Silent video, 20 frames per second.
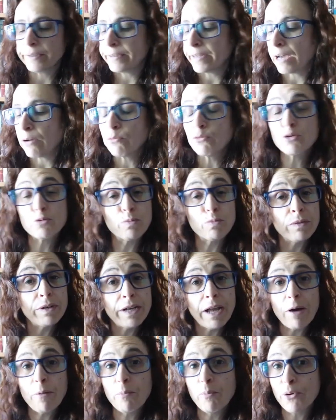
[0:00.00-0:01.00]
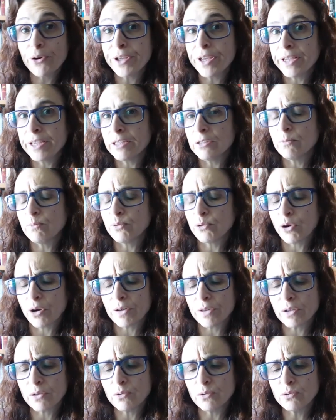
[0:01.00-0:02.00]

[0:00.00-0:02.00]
não, não põe aquilo por ordem